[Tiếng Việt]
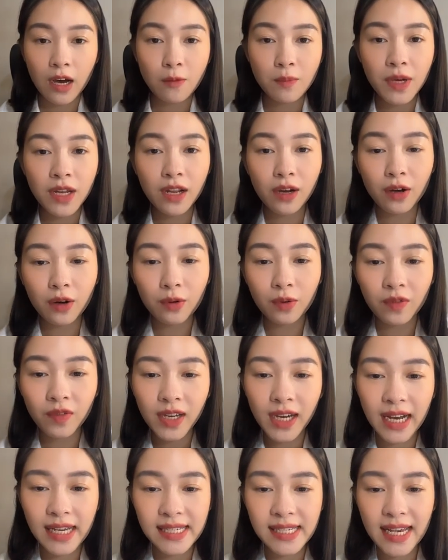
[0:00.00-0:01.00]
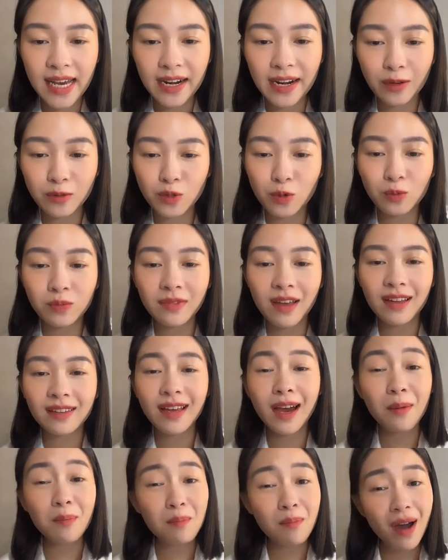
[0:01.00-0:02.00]
Không biết là có quý vị khán giả nào chúng ta
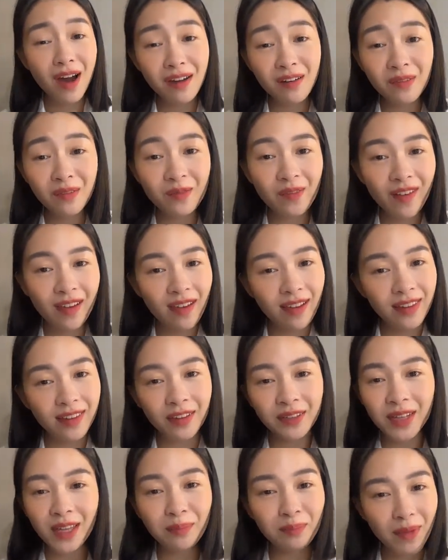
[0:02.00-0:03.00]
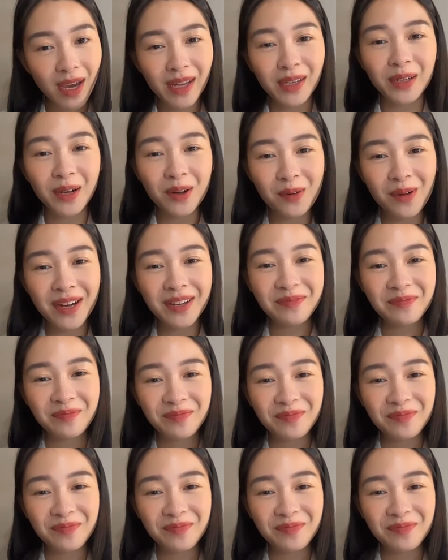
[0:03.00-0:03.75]
thắc mắc về thời tiết biển không ạ?